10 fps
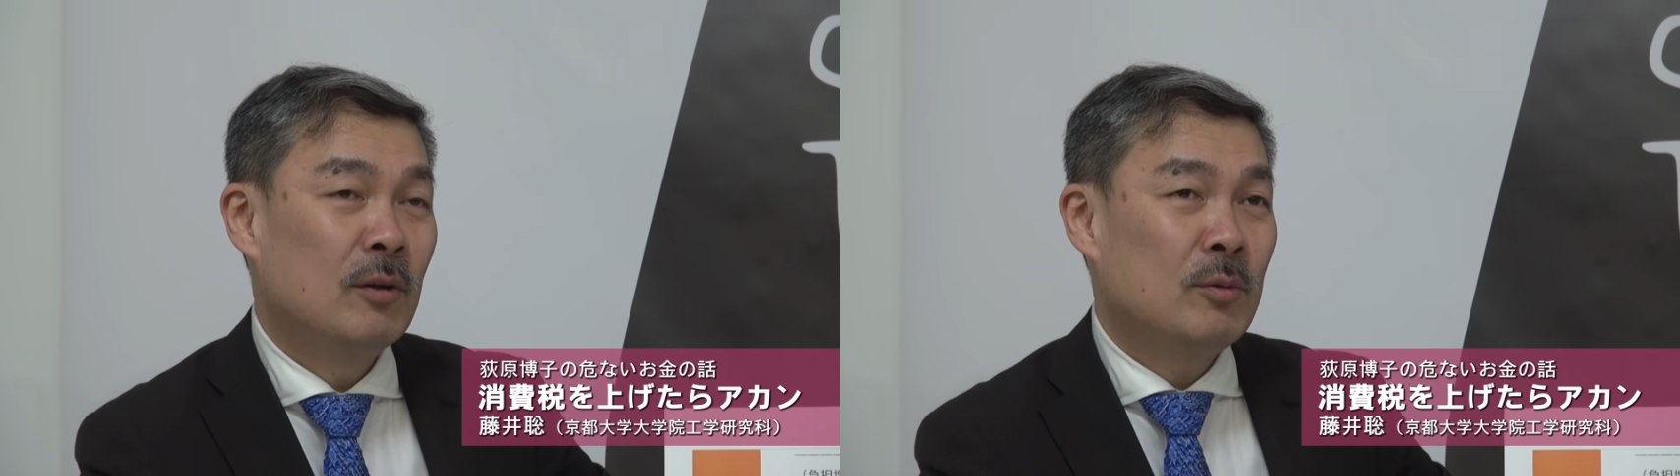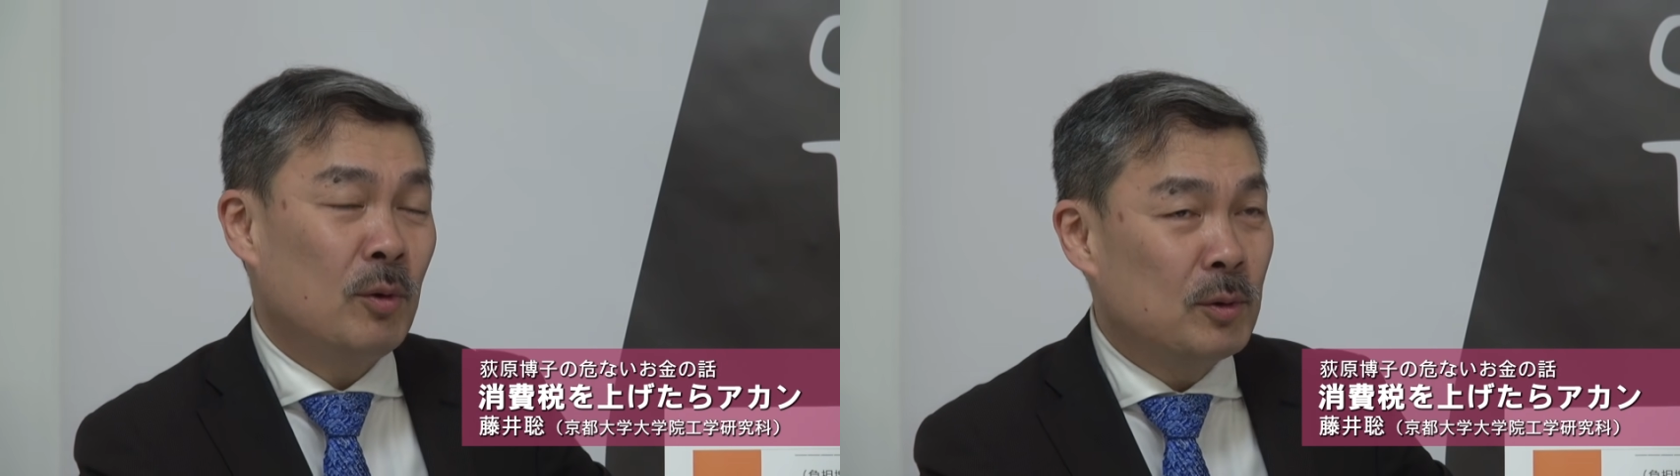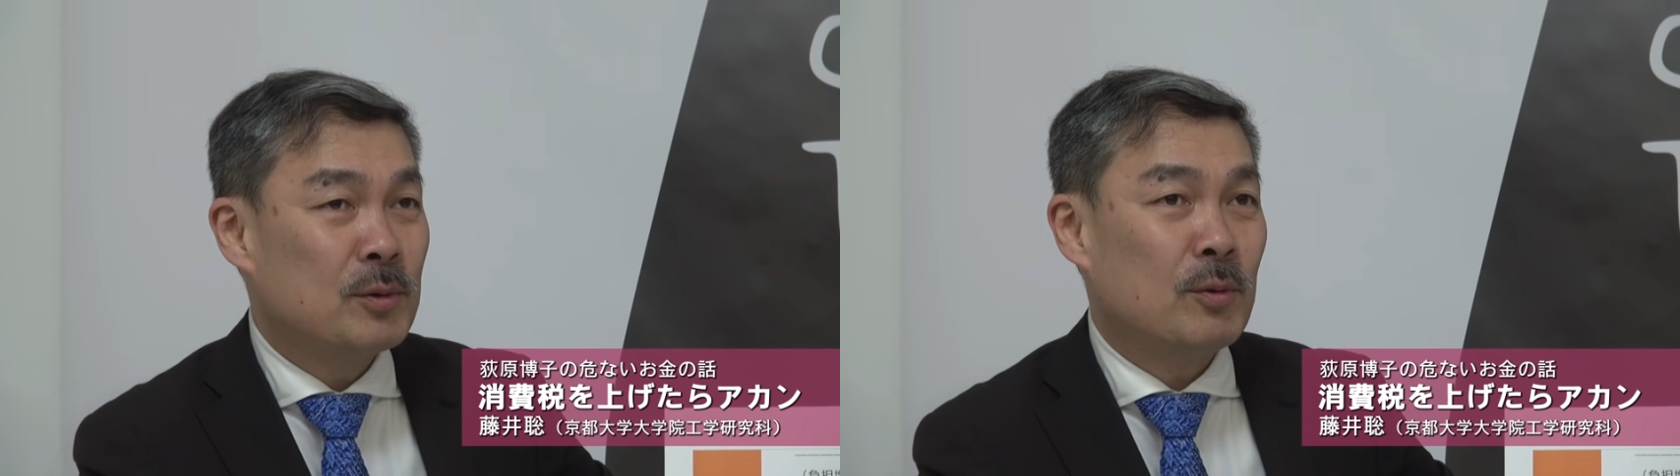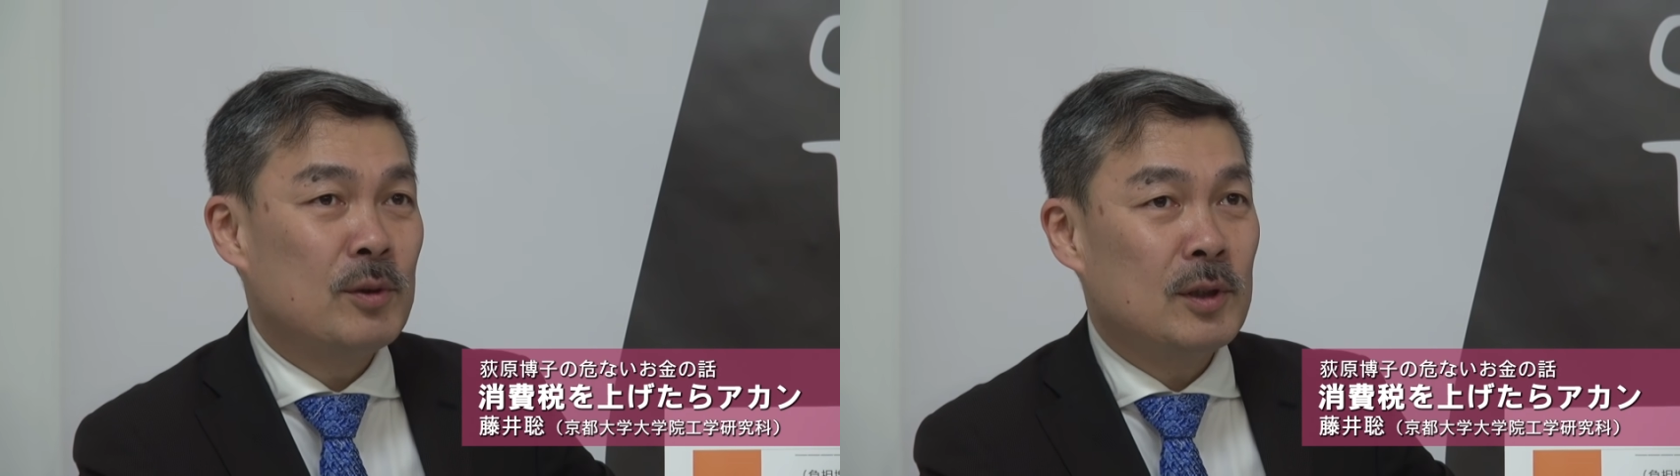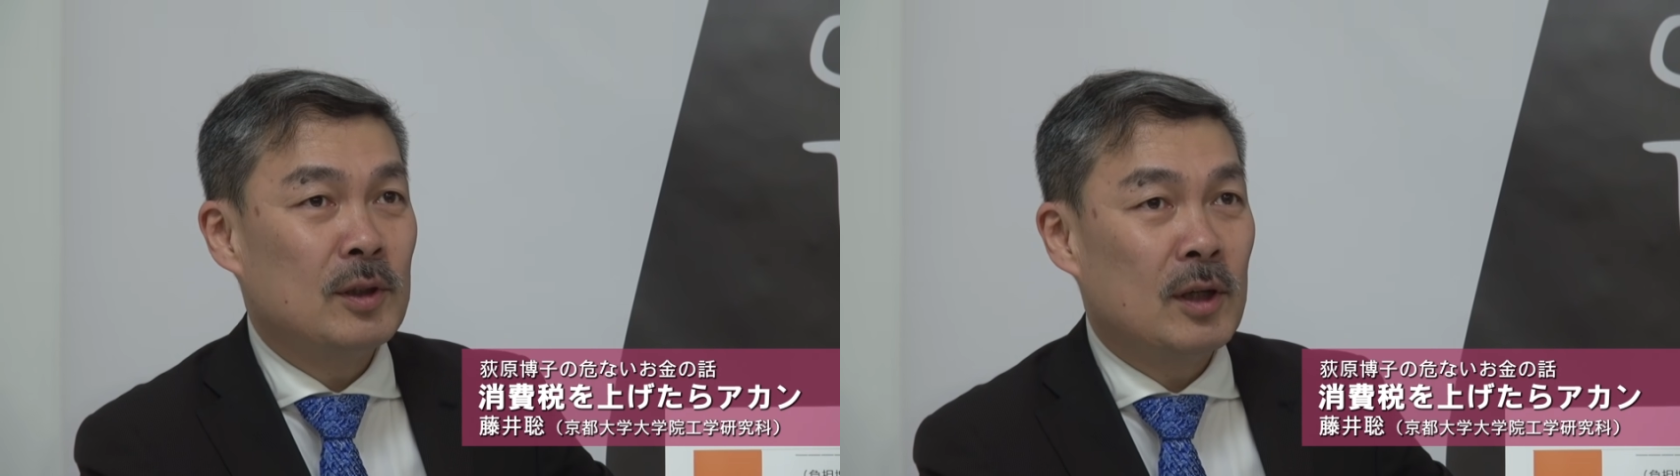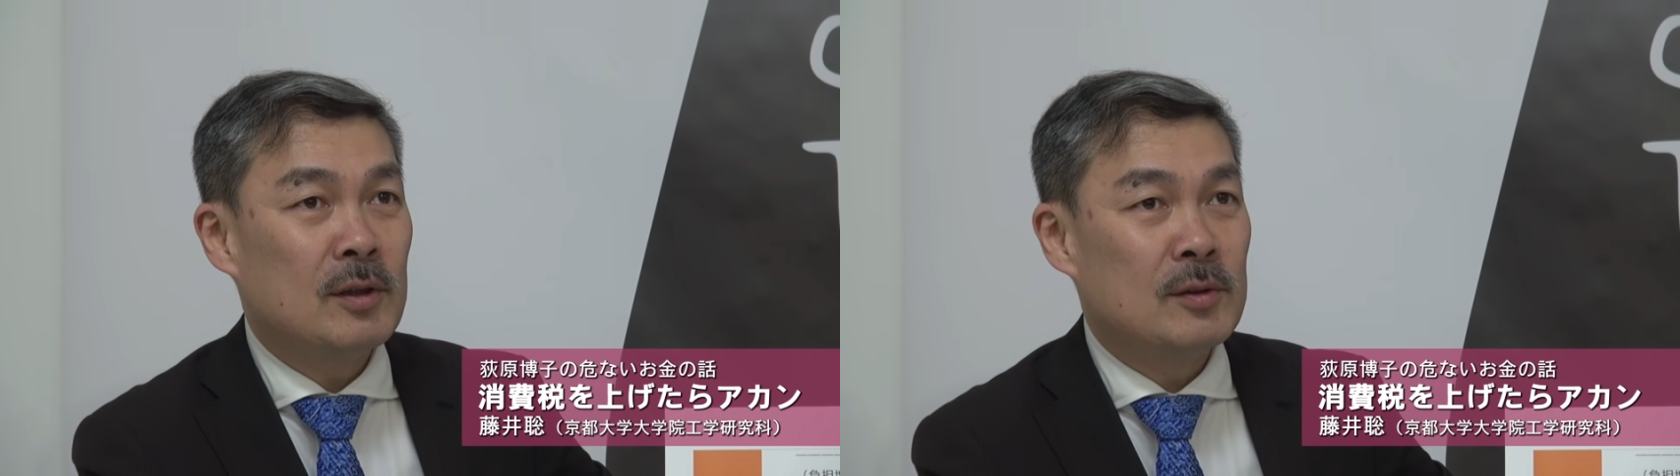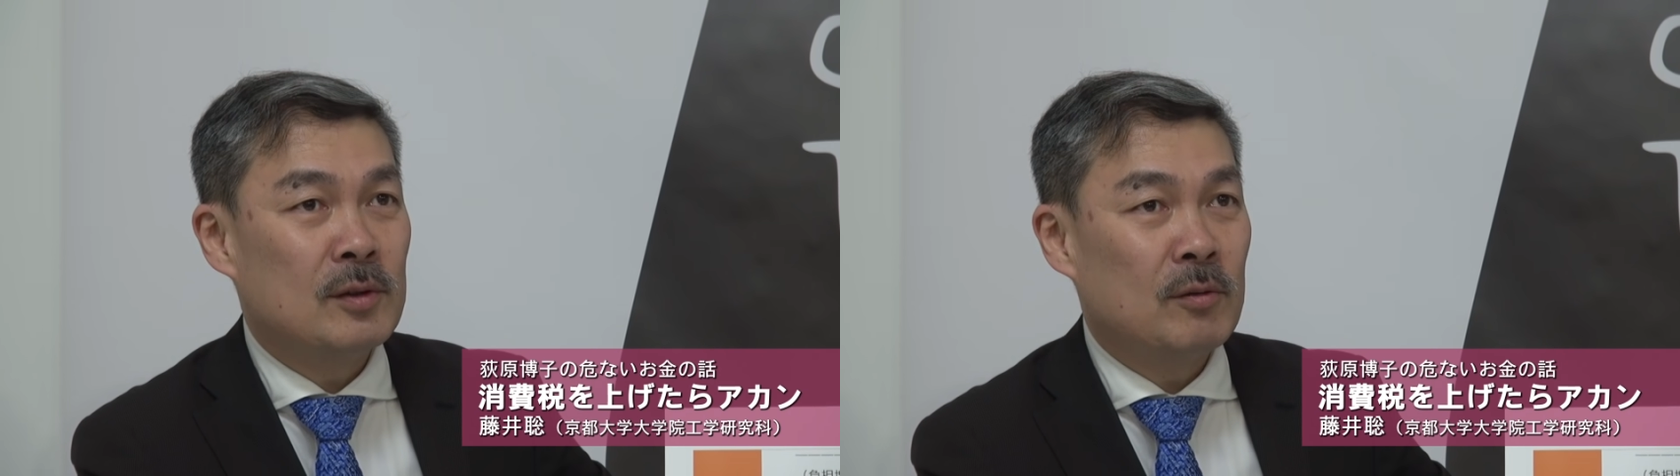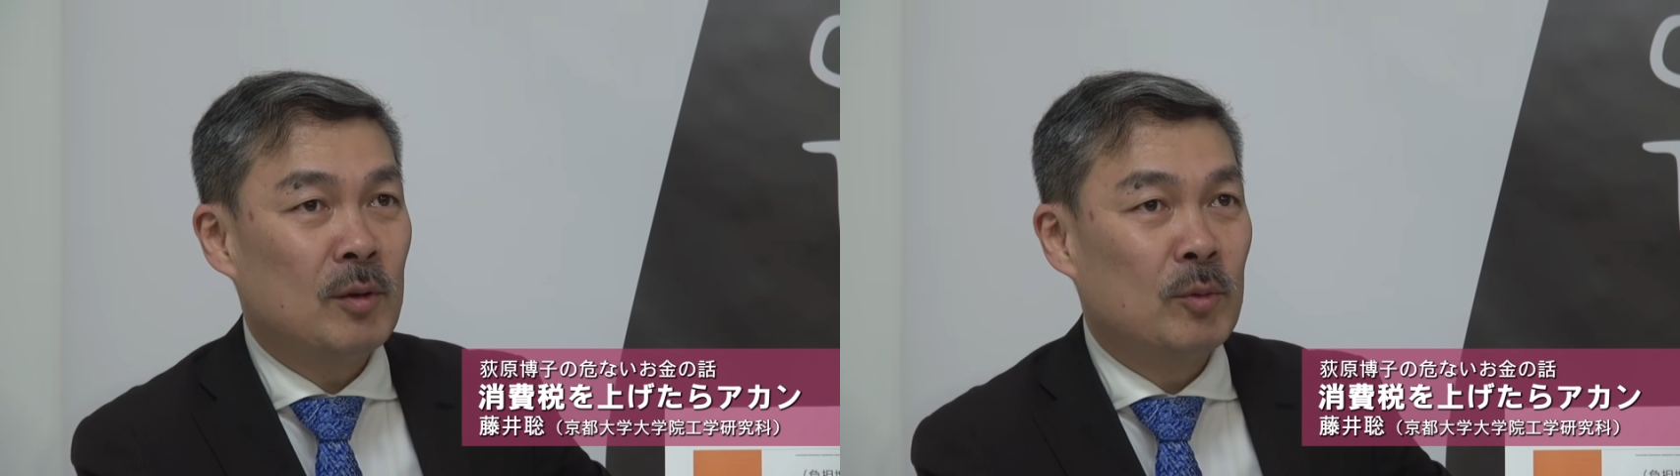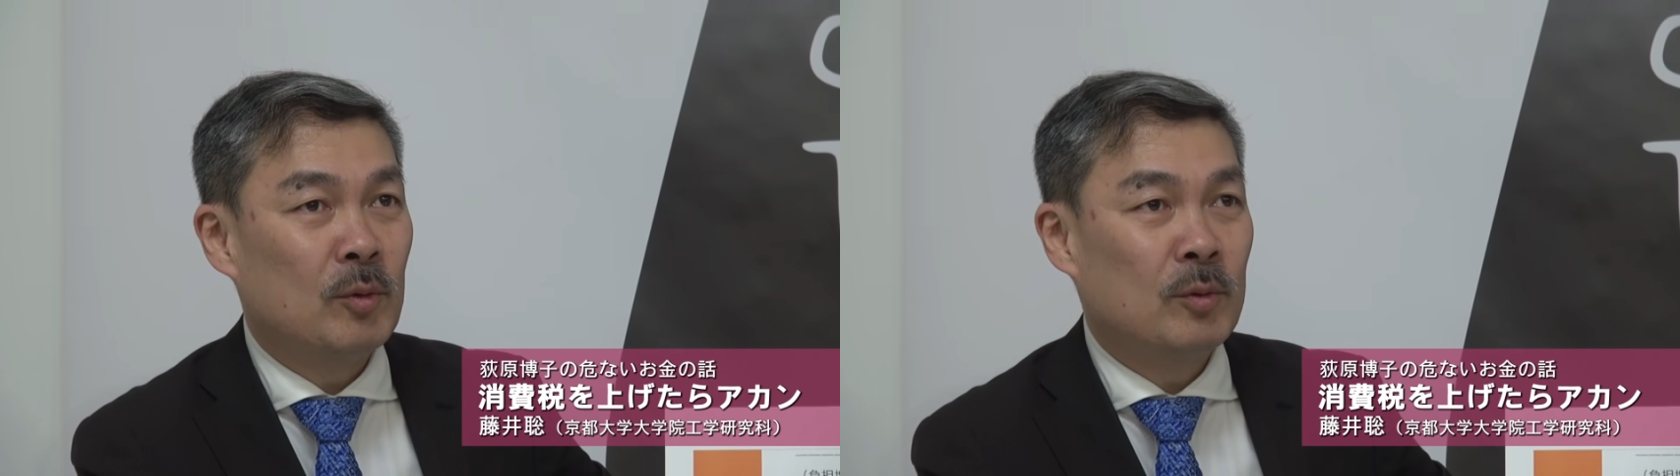こと消費税に関してはもう